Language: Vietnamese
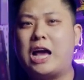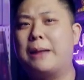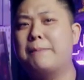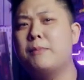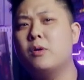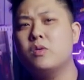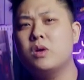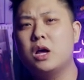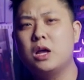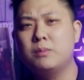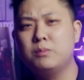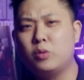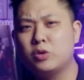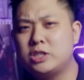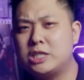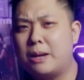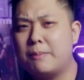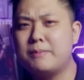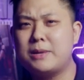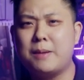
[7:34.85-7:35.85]
cán mốc hơn
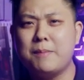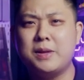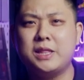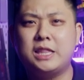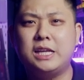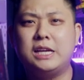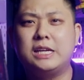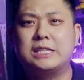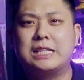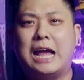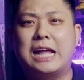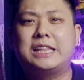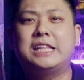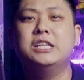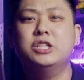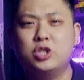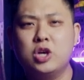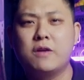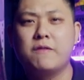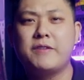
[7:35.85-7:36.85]
150 tỷ tại thị
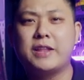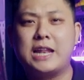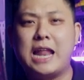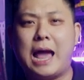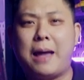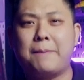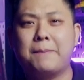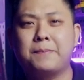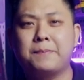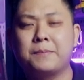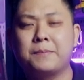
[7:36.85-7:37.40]
trường Việt Nam.